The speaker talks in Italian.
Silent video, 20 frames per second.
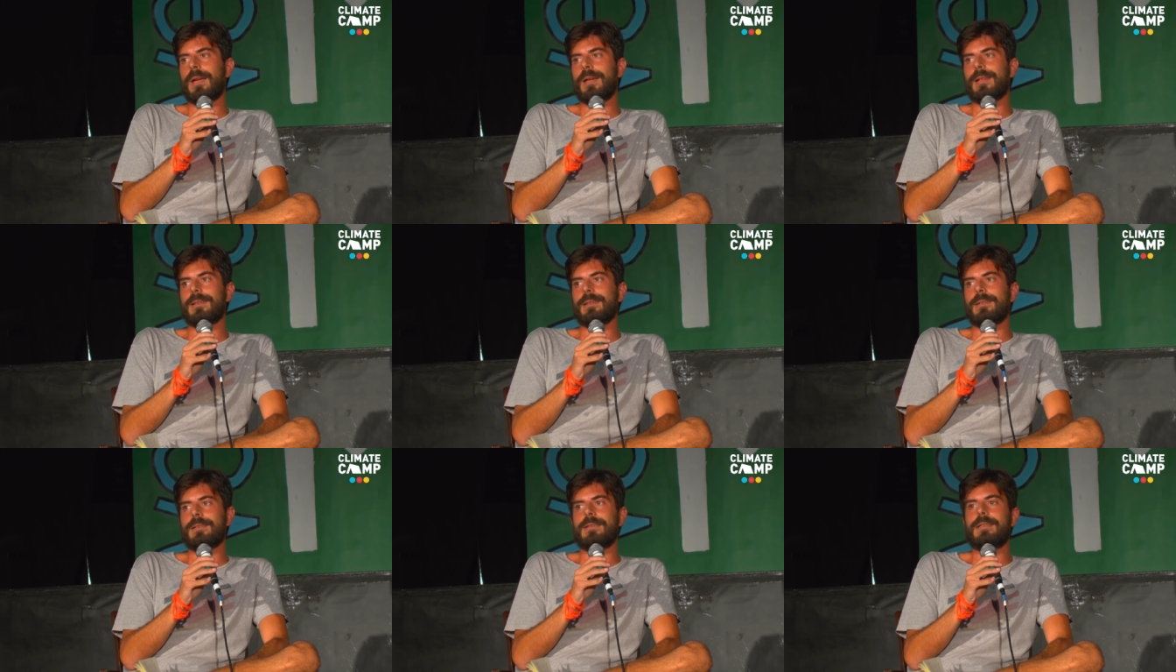
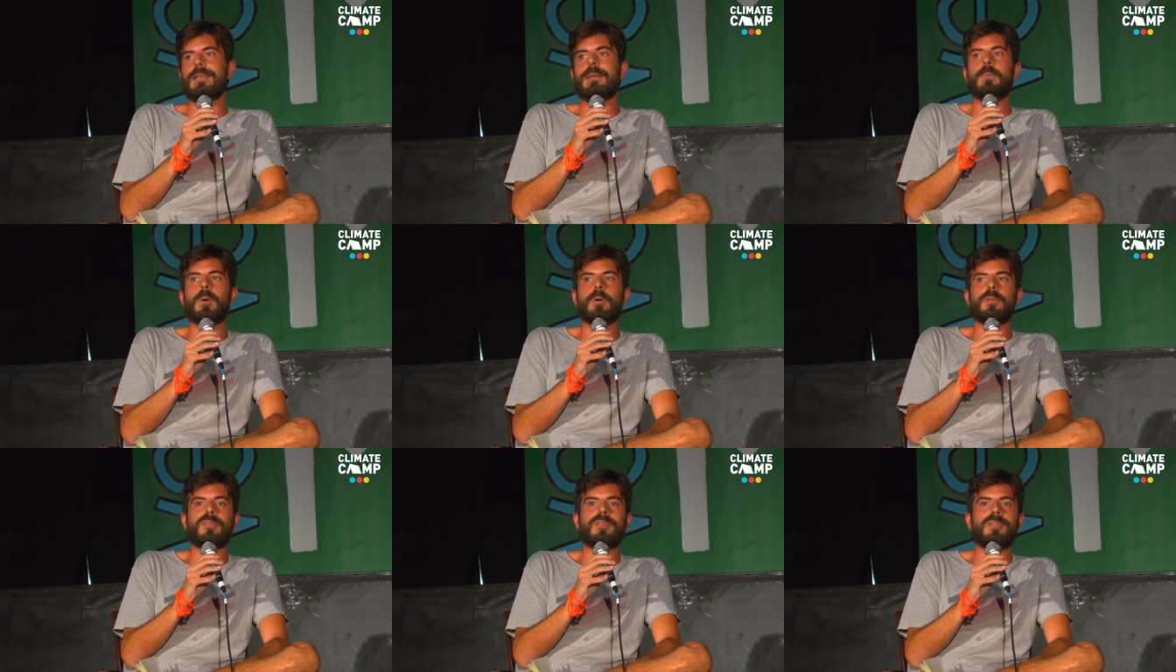
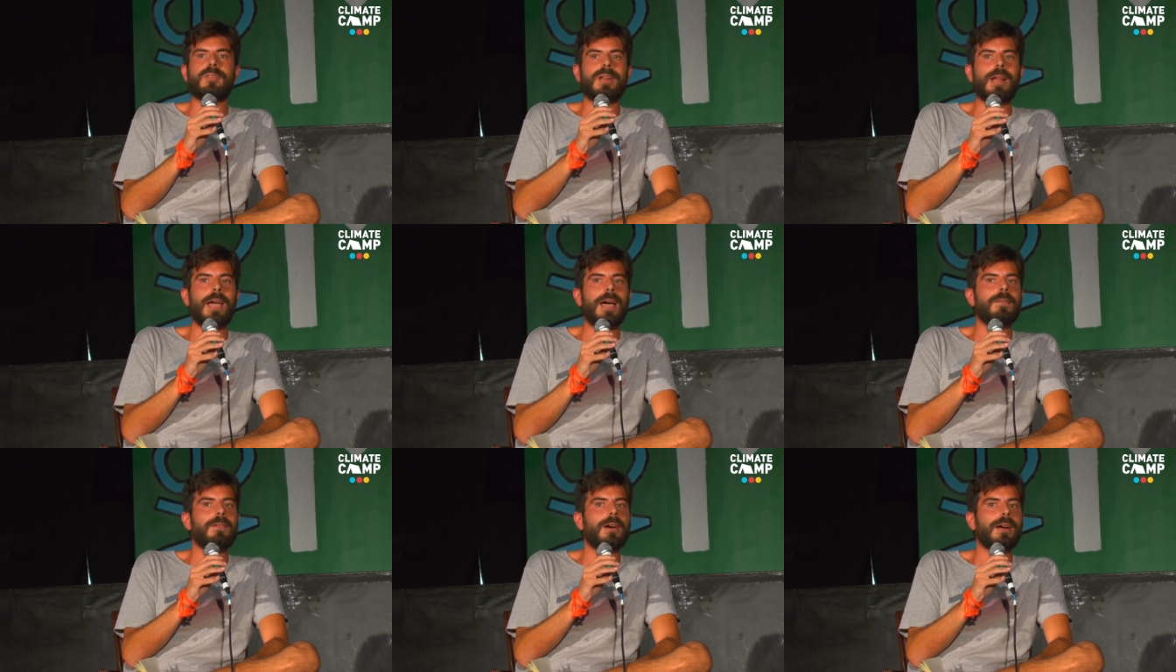
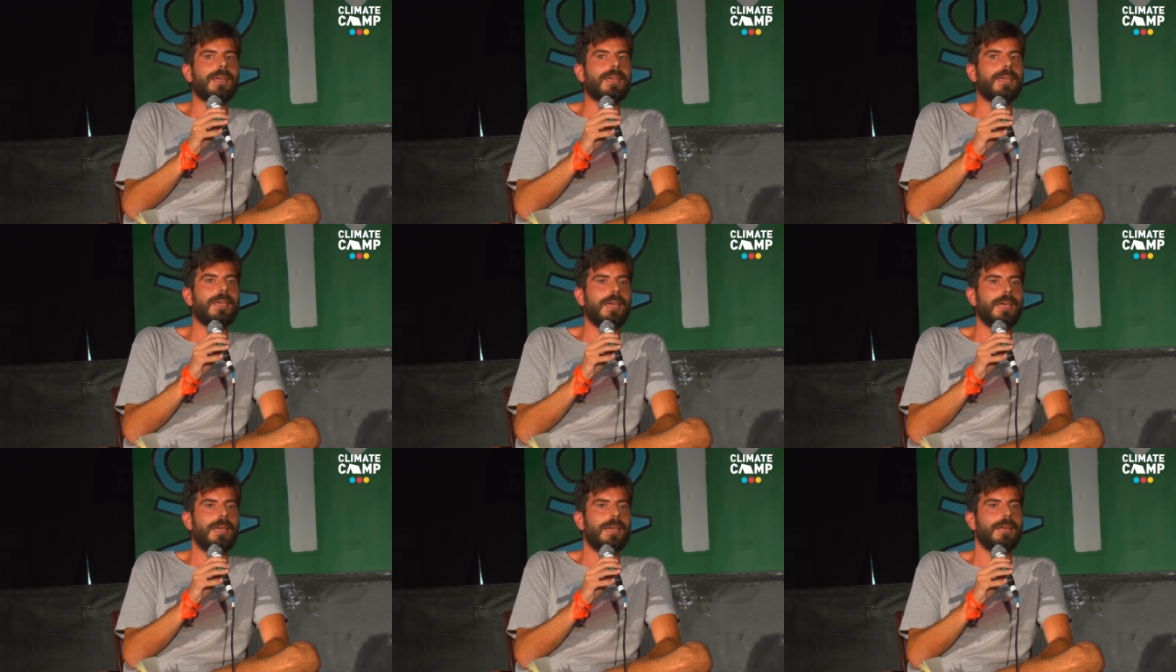dimostrava
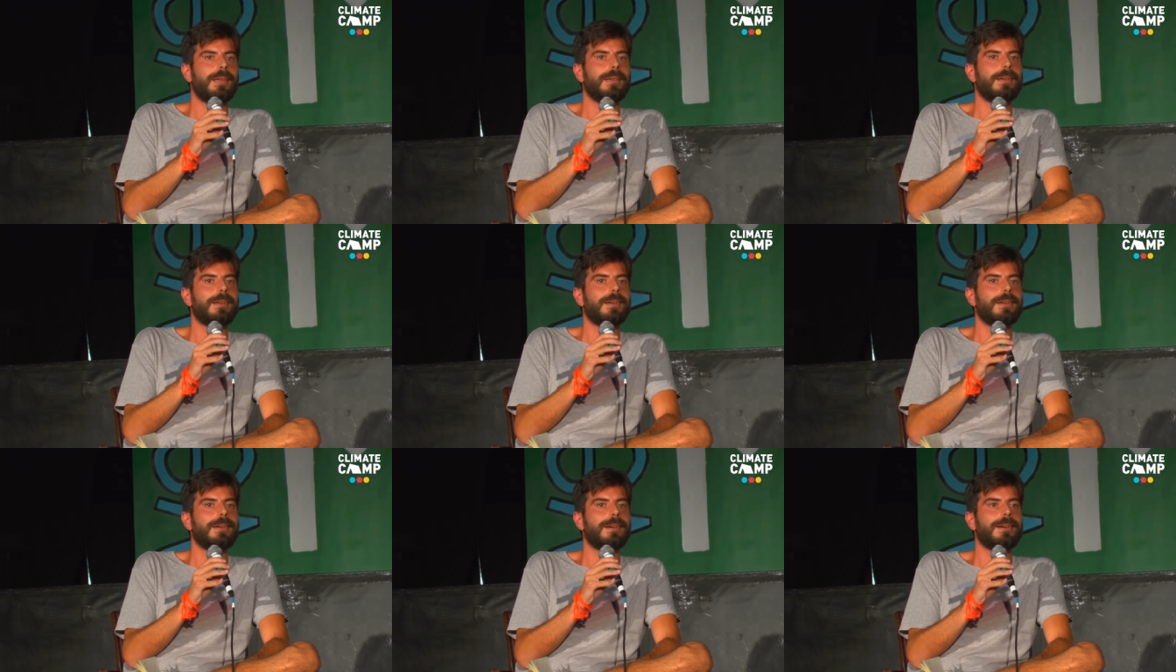che
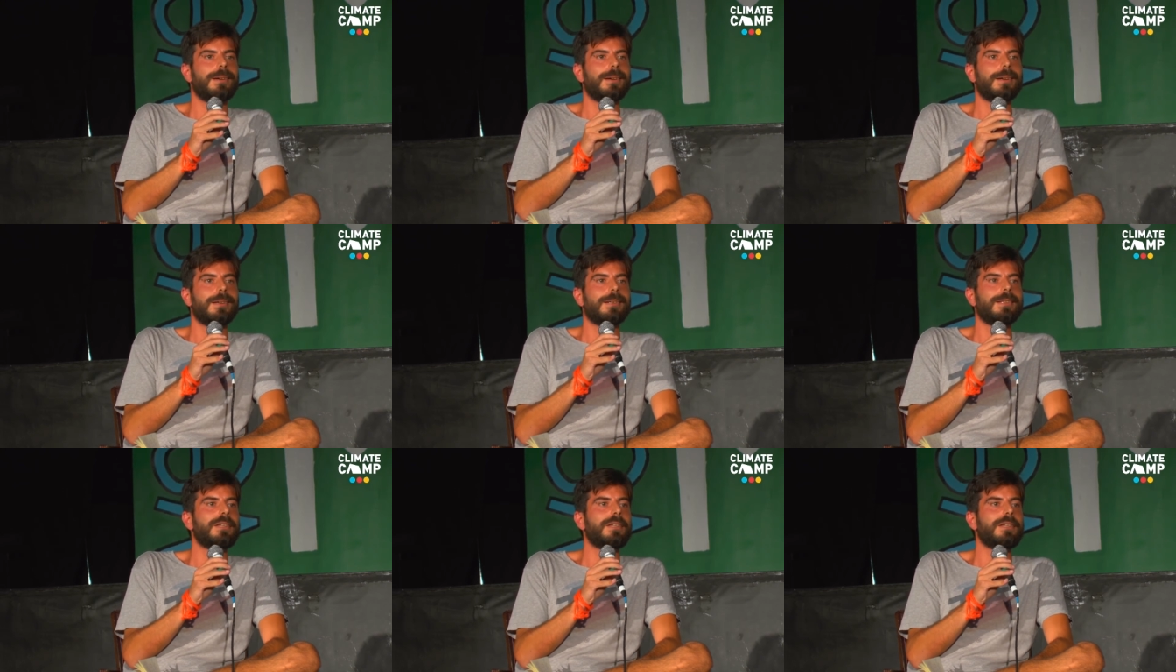eh,